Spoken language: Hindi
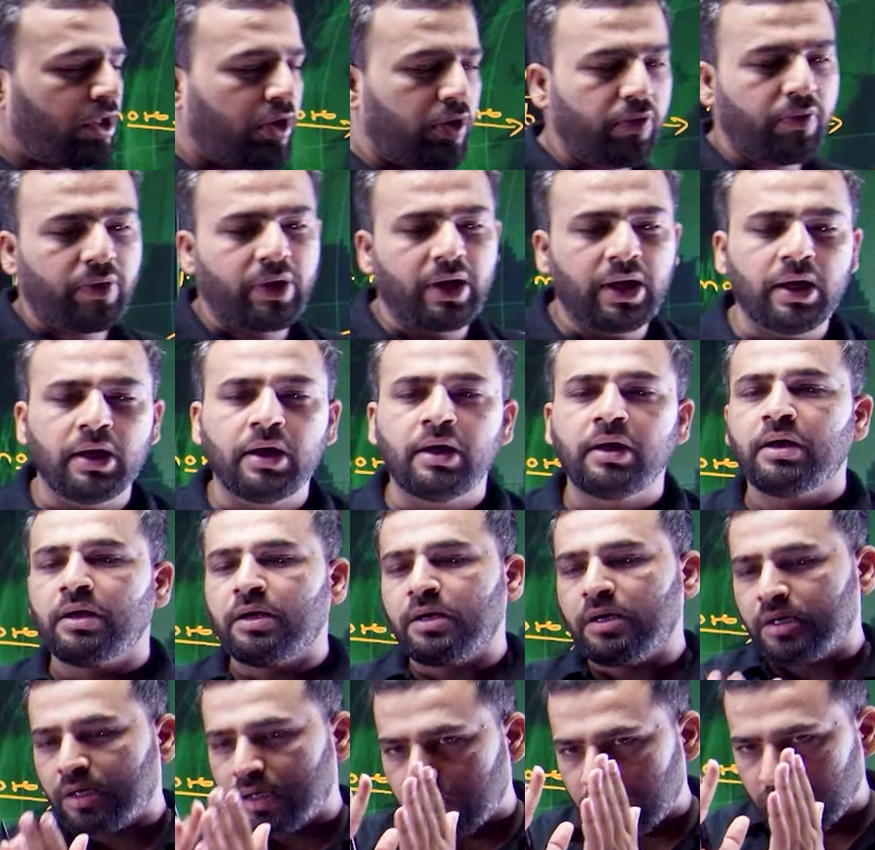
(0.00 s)
हुए
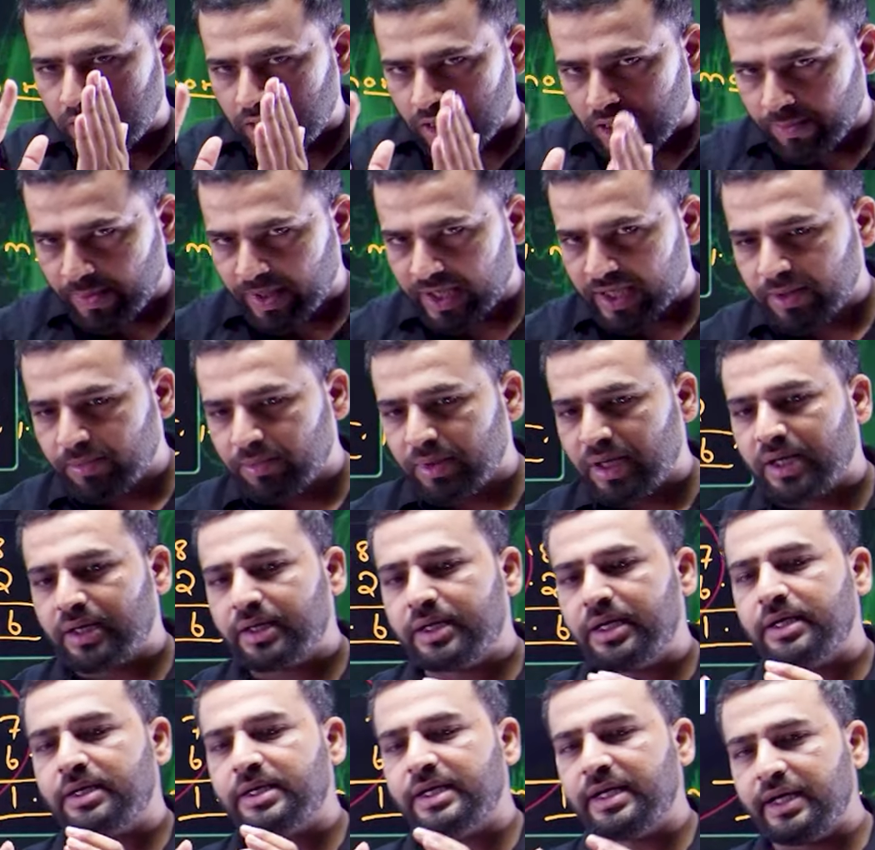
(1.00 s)
हमारी
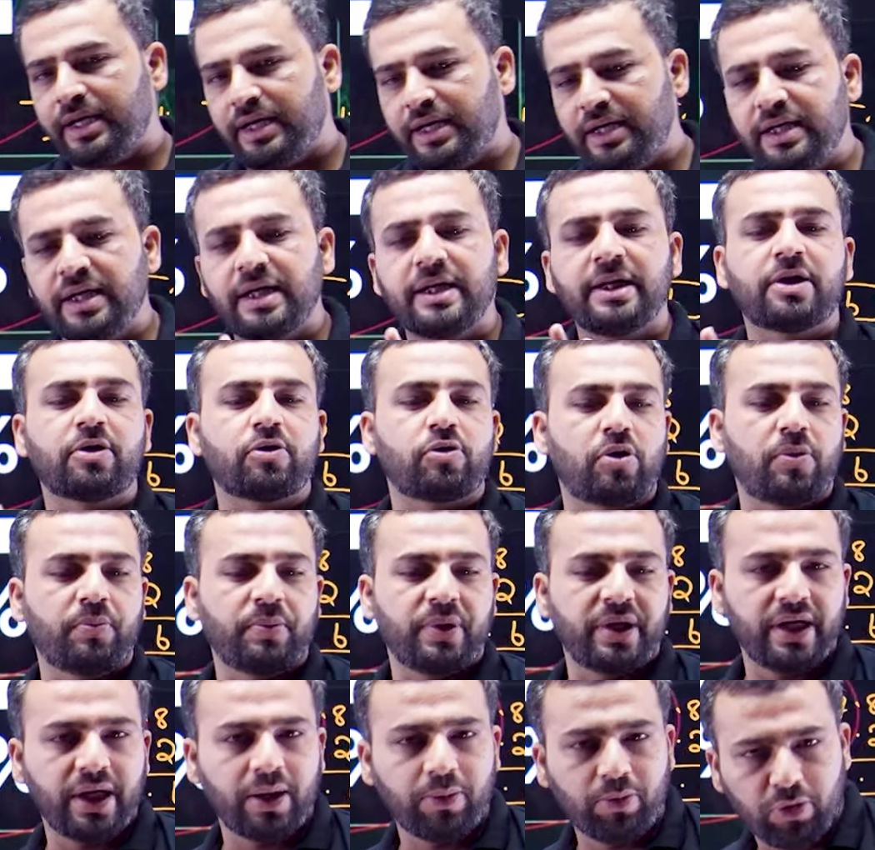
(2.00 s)
मार्केट ने इंडियन इकोनॉमी
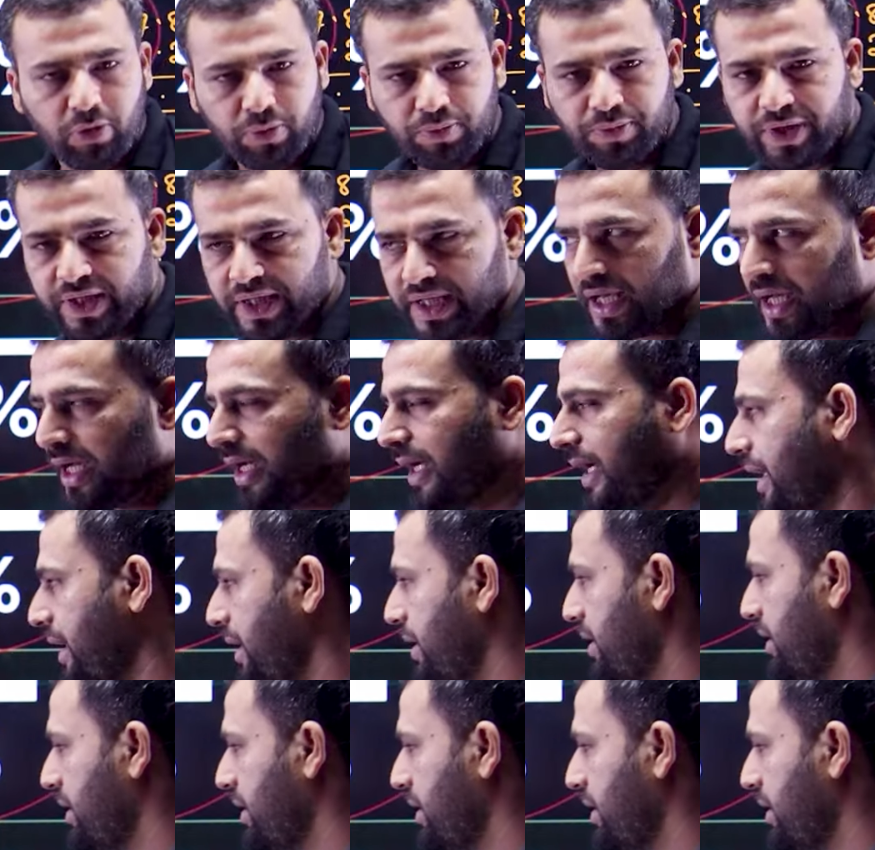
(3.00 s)
ने बूम किया है